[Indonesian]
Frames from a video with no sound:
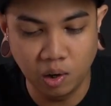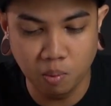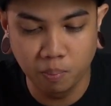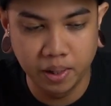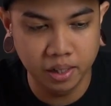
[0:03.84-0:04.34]
gue
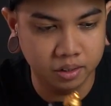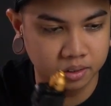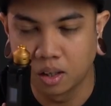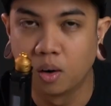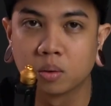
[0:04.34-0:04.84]
mau build
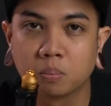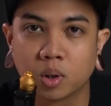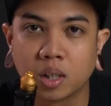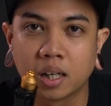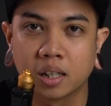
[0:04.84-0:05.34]
dot
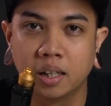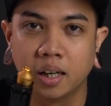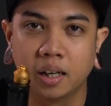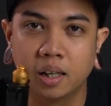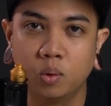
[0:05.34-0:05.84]
.mod
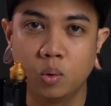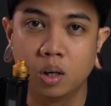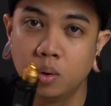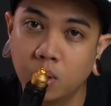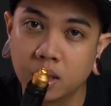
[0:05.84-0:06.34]
RDA e
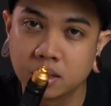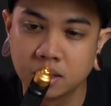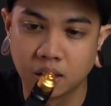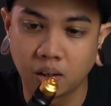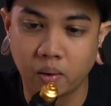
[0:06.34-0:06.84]
22
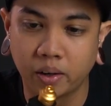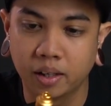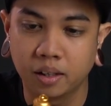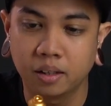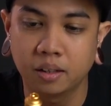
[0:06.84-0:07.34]
single
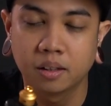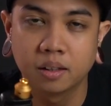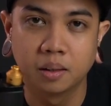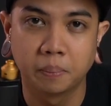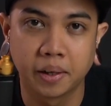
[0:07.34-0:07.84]
coil
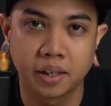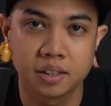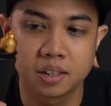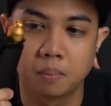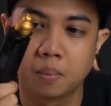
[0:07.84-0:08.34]
di
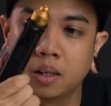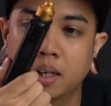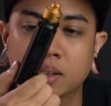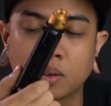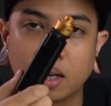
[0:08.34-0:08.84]
pairing sama
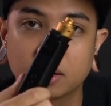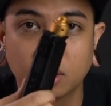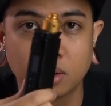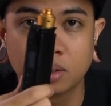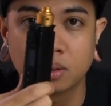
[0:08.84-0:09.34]

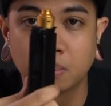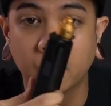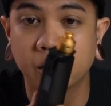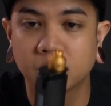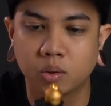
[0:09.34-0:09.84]
detonator
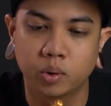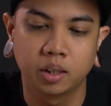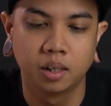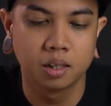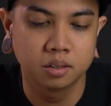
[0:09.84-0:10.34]
by Squid
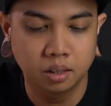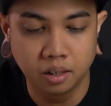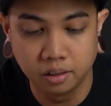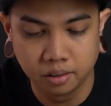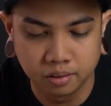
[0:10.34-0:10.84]

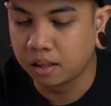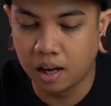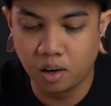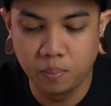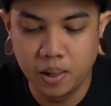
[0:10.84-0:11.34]
Industry.
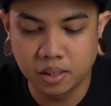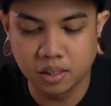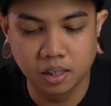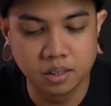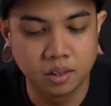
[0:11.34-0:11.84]
Kalau
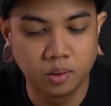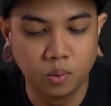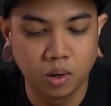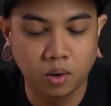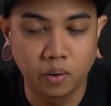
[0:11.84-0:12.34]
biasanya
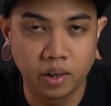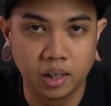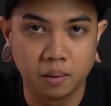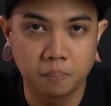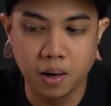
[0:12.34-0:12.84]
gue
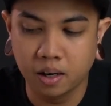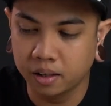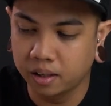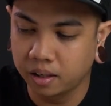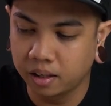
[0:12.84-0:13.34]
coiling
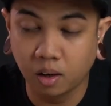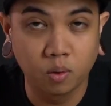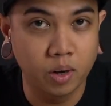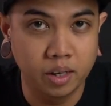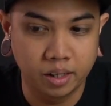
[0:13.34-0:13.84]
pake round
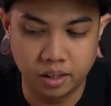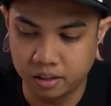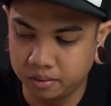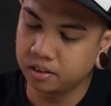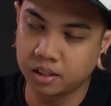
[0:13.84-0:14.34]
wire,
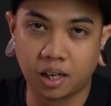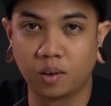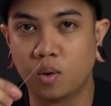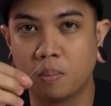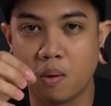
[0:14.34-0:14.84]

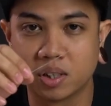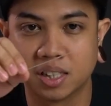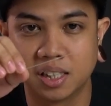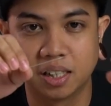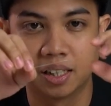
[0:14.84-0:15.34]
sekarang gue bawa
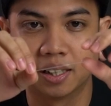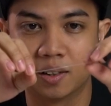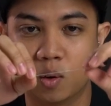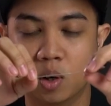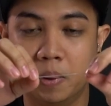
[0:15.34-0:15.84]
sendiri.
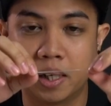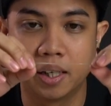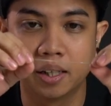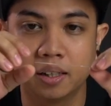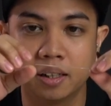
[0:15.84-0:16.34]
Gue udah
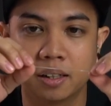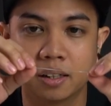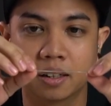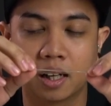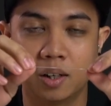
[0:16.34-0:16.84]
bikin
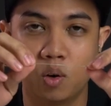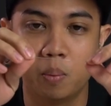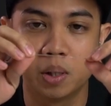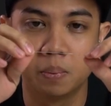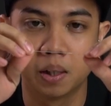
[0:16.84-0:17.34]
tadi gue
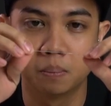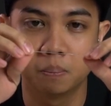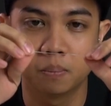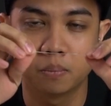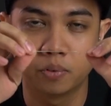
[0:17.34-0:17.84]
bisa bikin
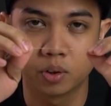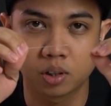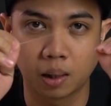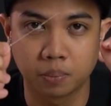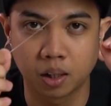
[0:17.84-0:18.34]
fuse
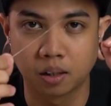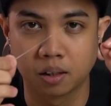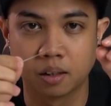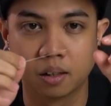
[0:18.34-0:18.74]
Clapton,